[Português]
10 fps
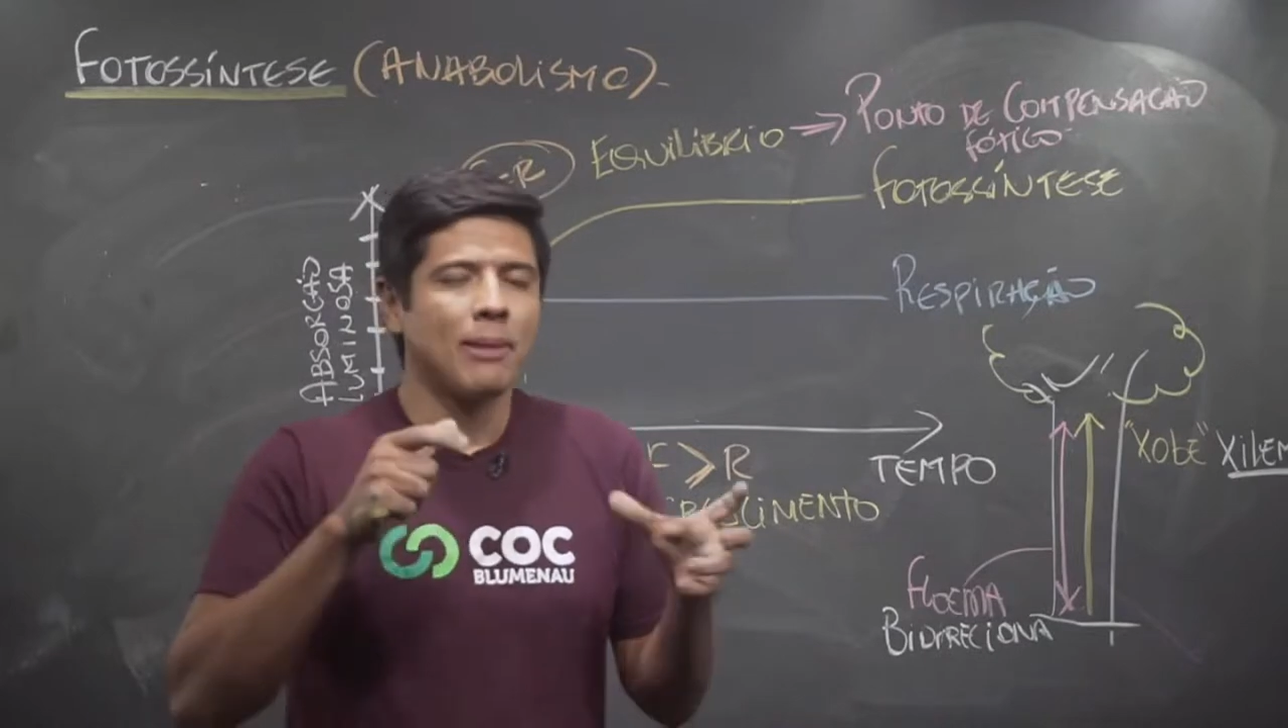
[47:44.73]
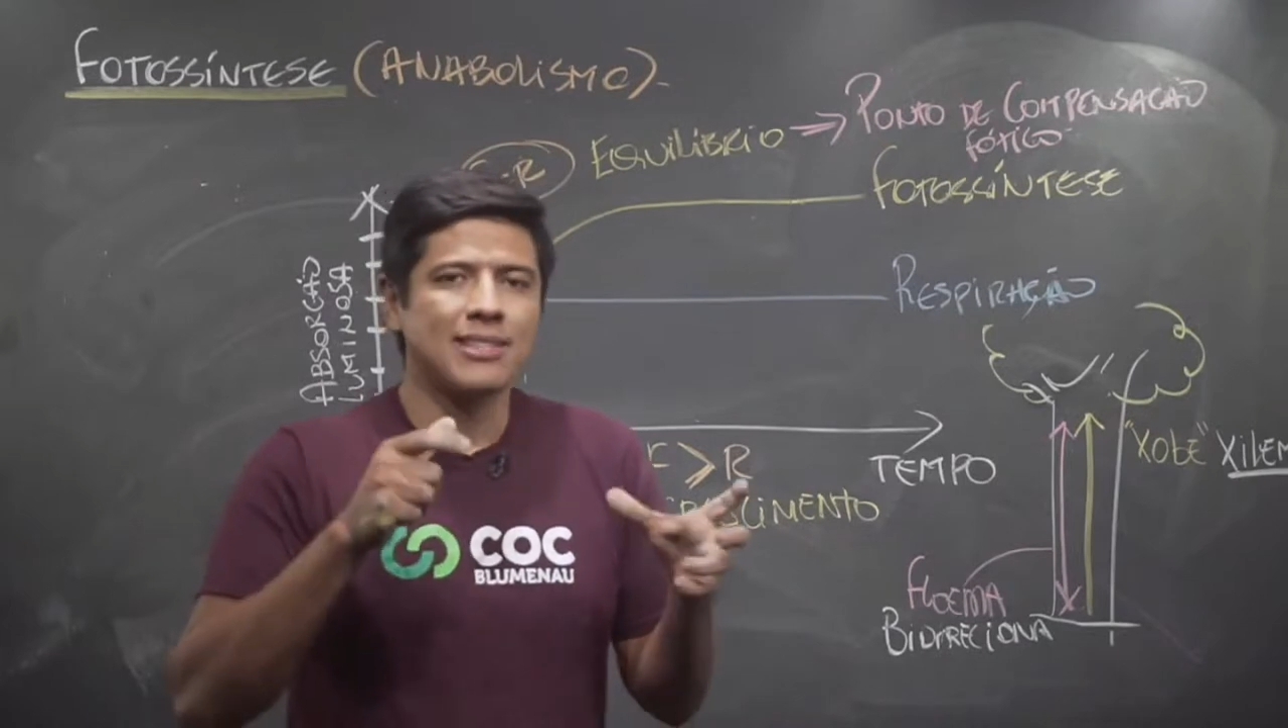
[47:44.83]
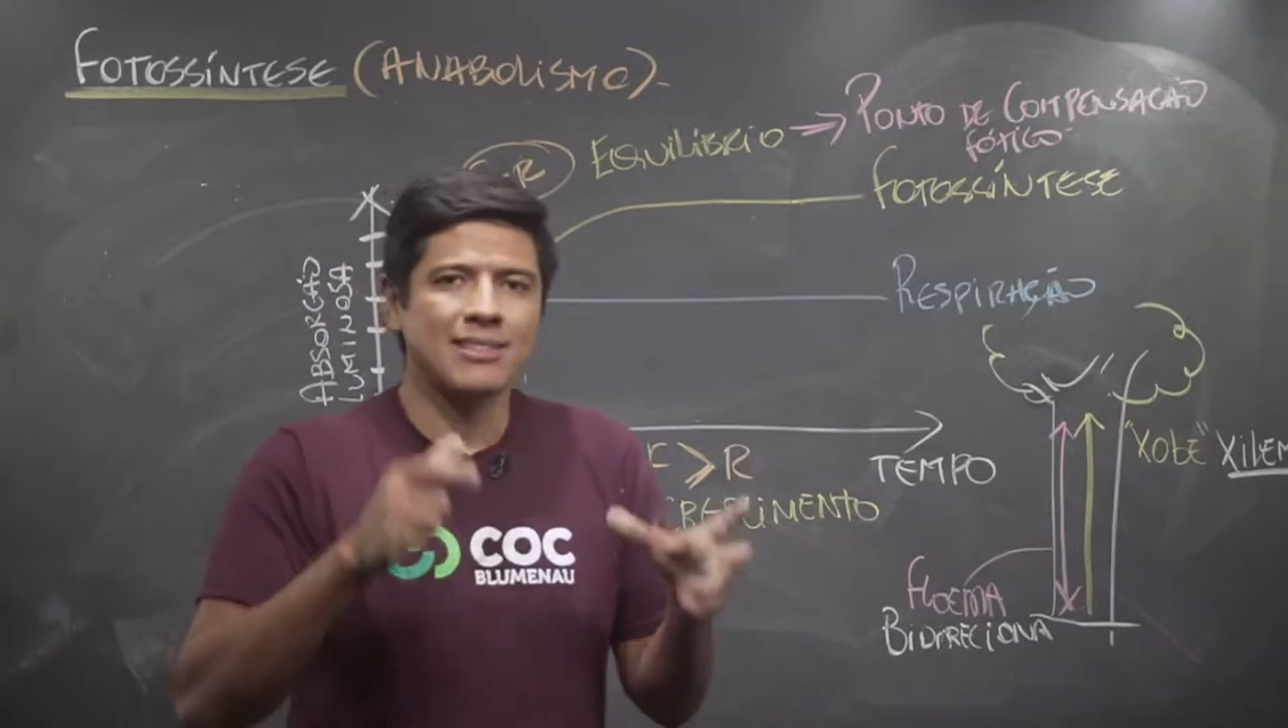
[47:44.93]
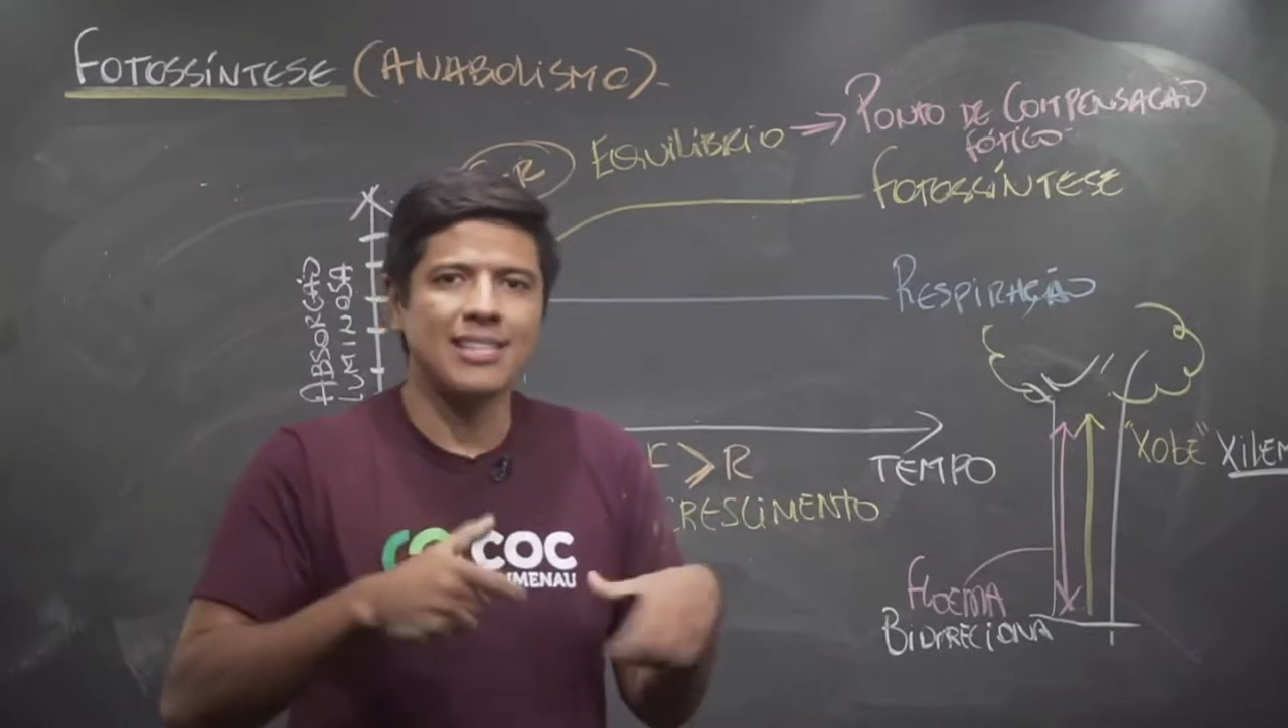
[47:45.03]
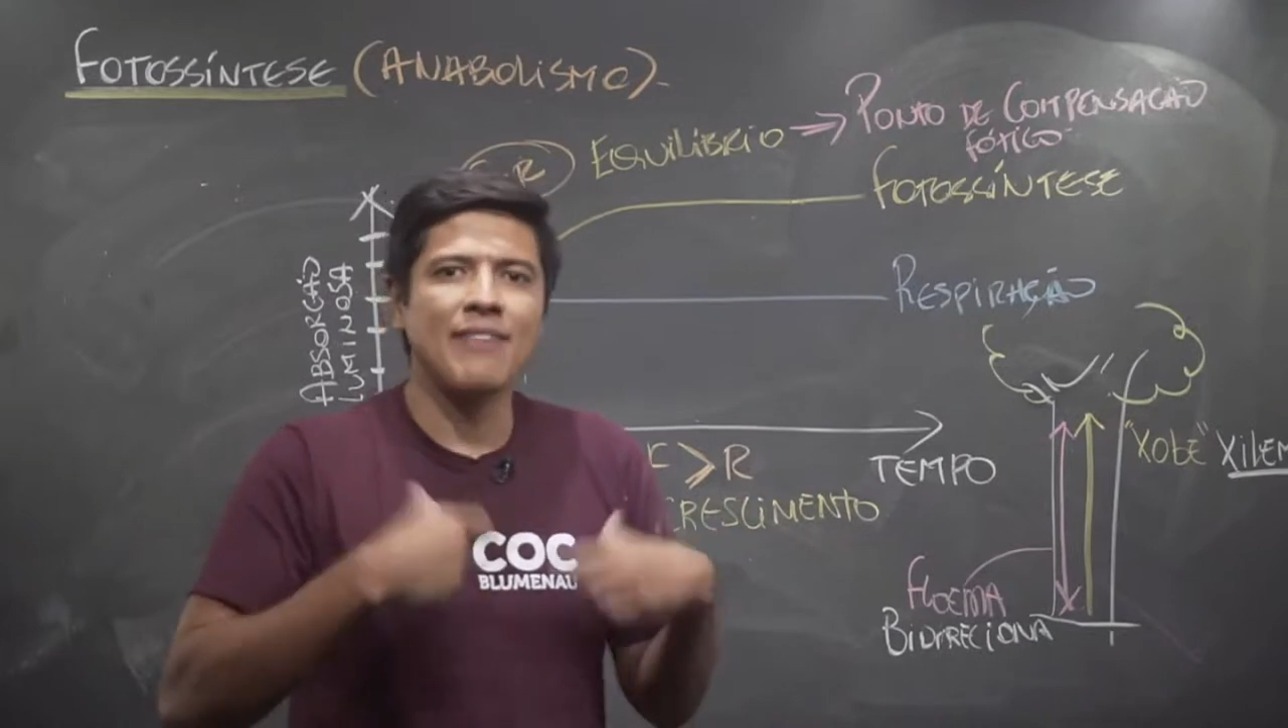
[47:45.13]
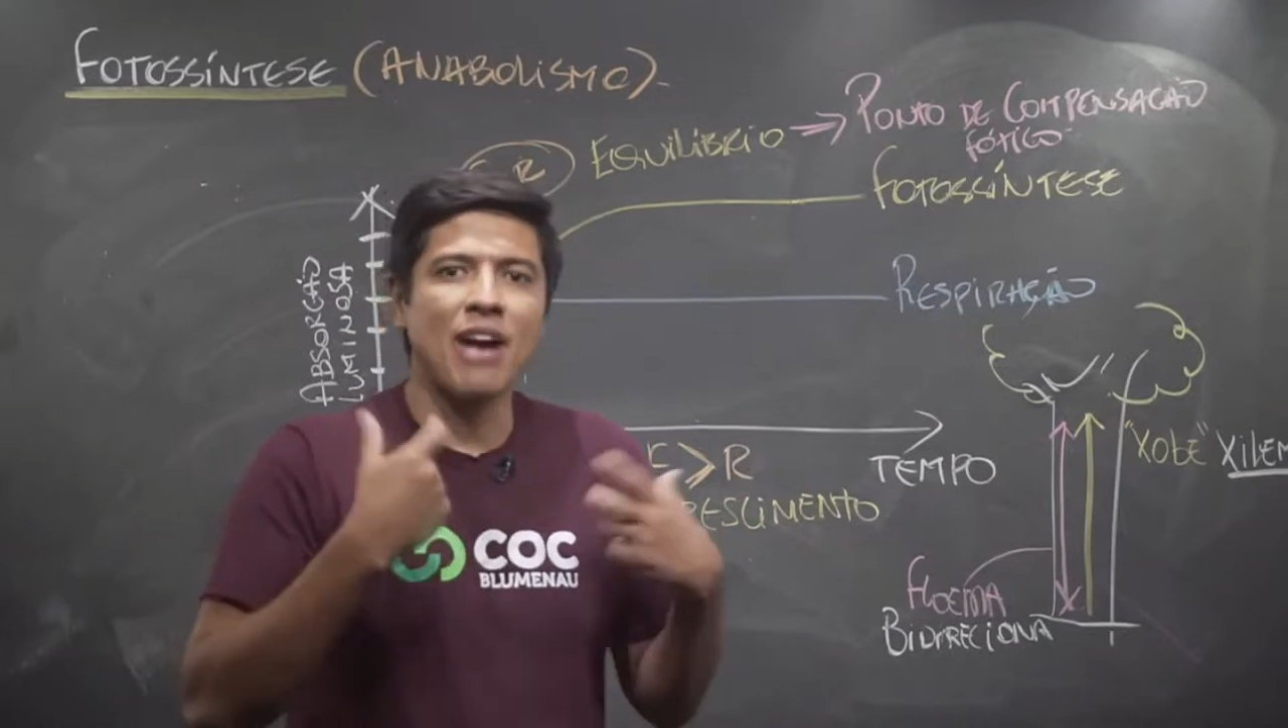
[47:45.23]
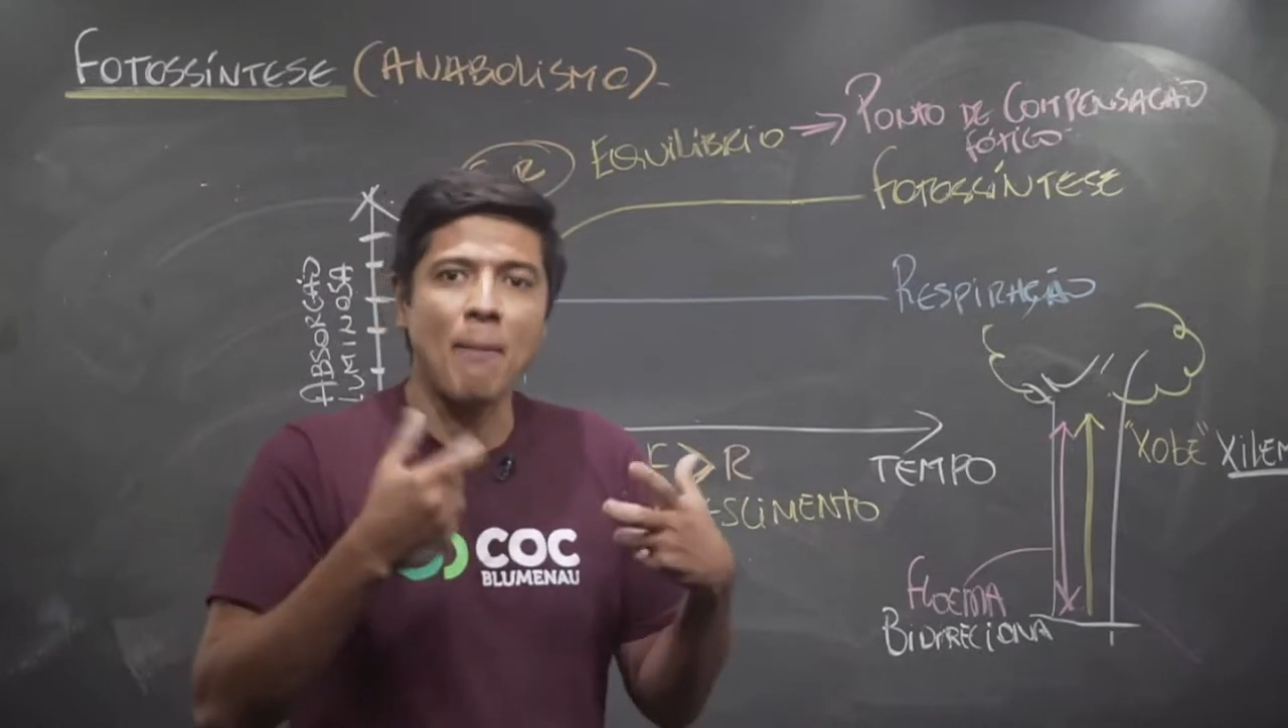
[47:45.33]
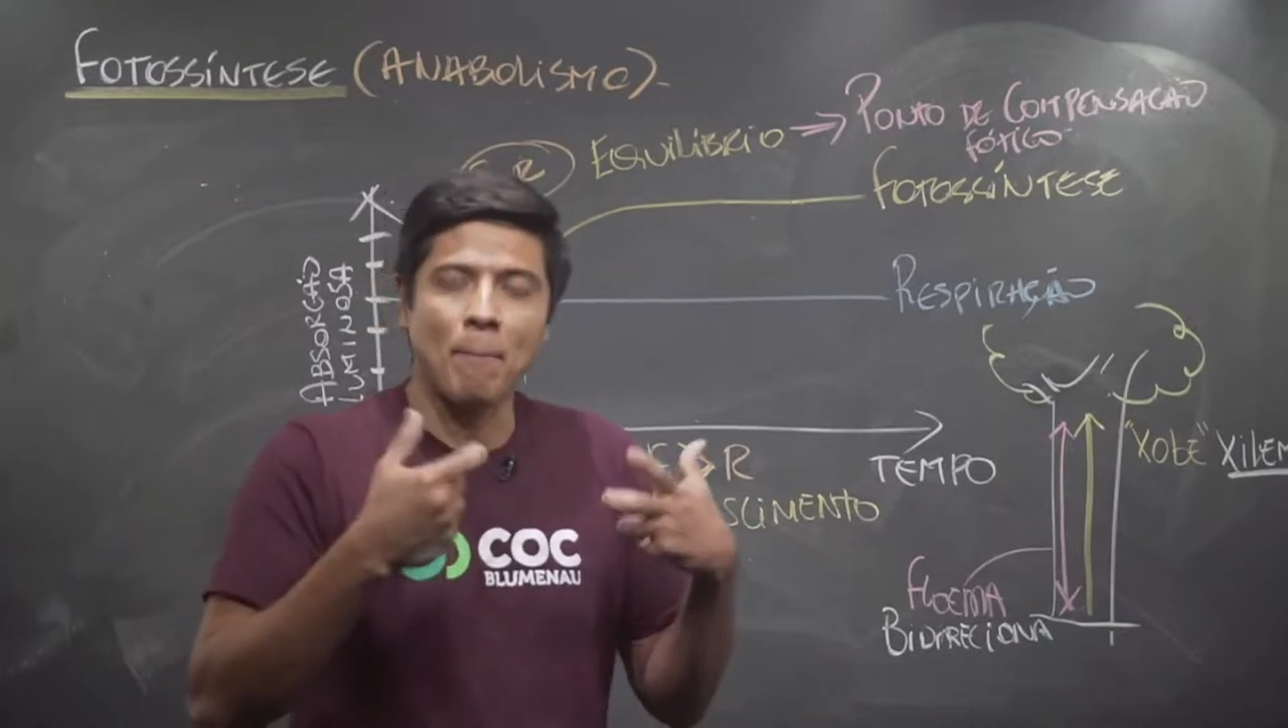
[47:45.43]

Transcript: Mas a, seiva,